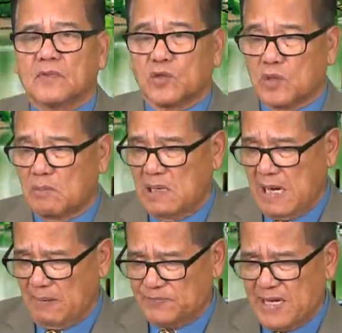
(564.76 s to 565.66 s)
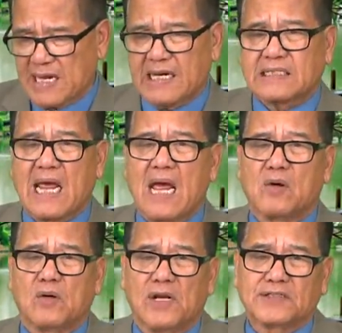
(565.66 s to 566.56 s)
nó mới lập ra cái thang
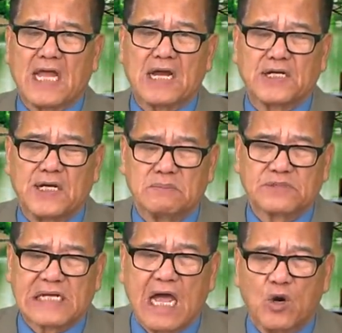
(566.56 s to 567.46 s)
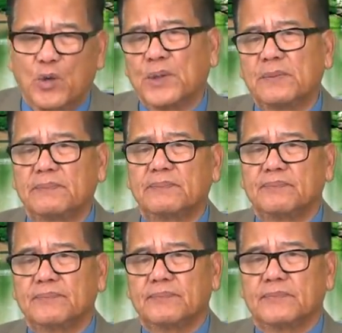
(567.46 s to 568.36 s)
gọi là thang điểm xã hội
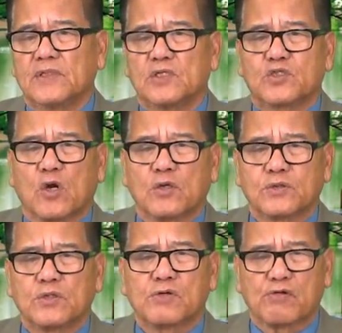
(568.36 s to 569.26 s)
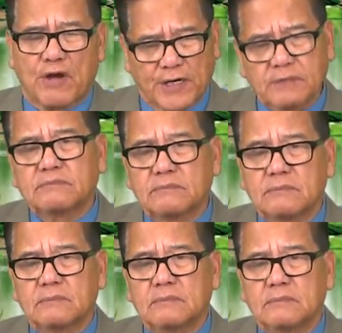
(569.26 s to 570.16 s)
social credit
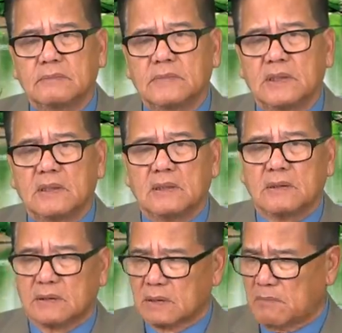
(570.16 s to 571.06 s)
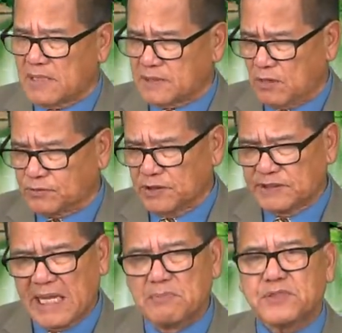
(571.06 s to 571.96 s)
nó bắt đầu từ
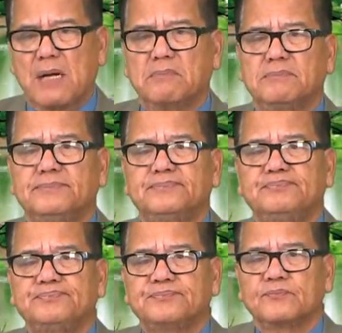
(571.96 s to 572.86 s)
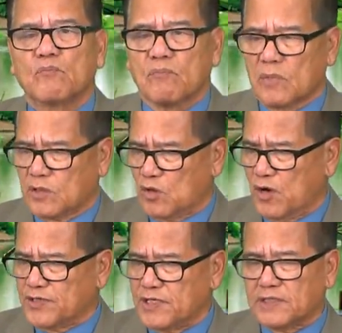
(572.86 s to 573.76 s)
800
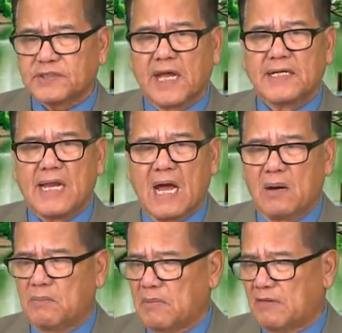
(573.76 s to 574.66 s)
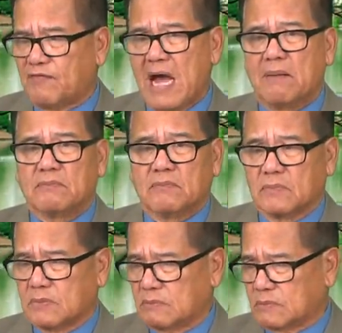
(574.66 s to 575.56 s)
rồi những tên nào mà phạm
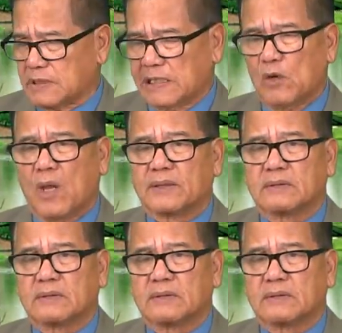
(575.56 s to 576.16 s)
kỷ luật